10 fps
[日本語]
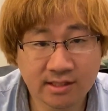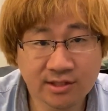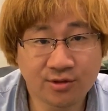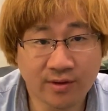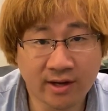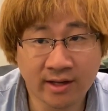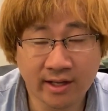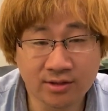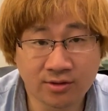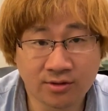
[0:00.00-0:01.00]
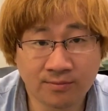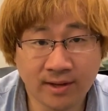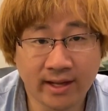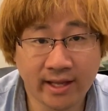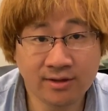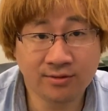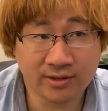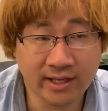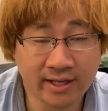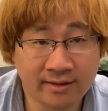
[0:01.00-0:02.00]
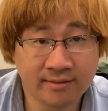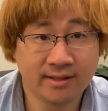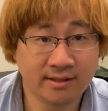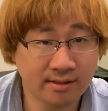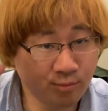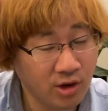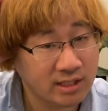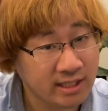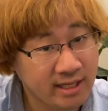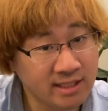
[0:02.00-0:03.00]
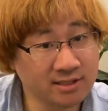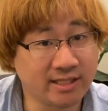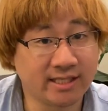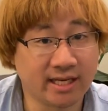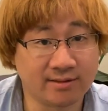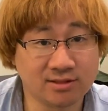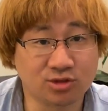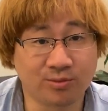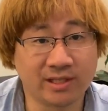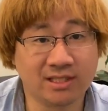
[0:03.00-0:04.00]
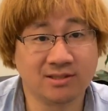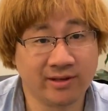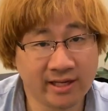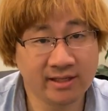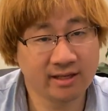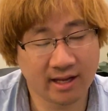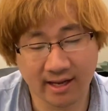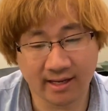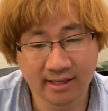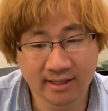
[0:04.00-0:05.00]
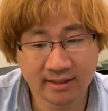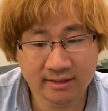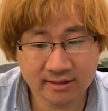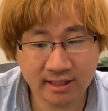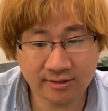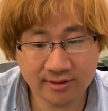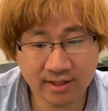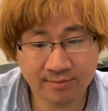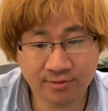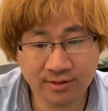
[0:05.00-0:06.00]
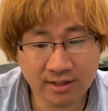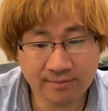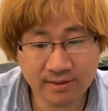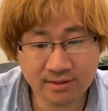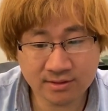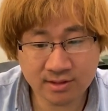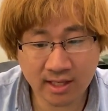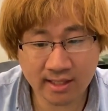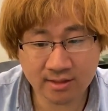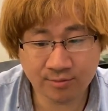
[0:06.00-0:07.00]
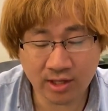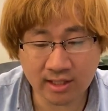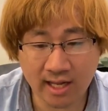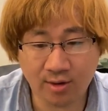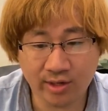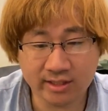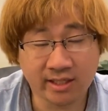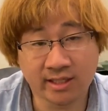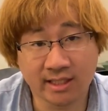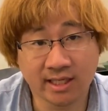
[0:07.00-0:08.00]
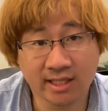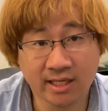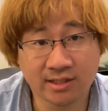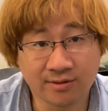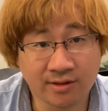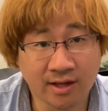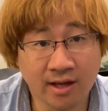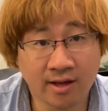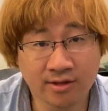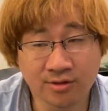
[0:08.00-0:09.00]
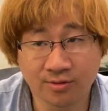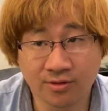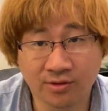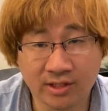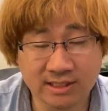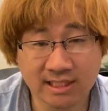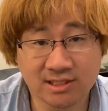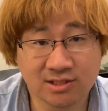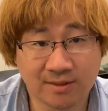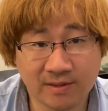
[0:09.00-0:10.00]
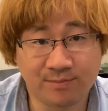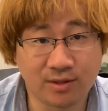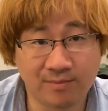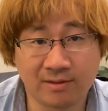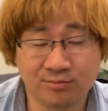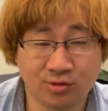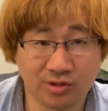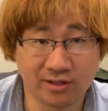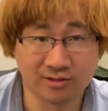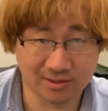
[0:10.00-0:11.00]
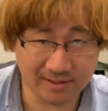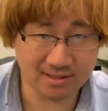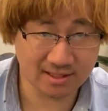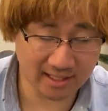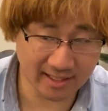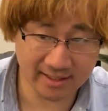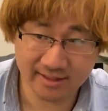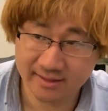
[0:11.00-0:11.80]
ていうのは、えーとまあ、減るのでもう当たりエースが来たらすぐ止めたいんですよね。はい、なのでもうなるべく早くもあこれ当たり当たりだなっていうのをサーチするためにプレミアムモードで打ちます。はい。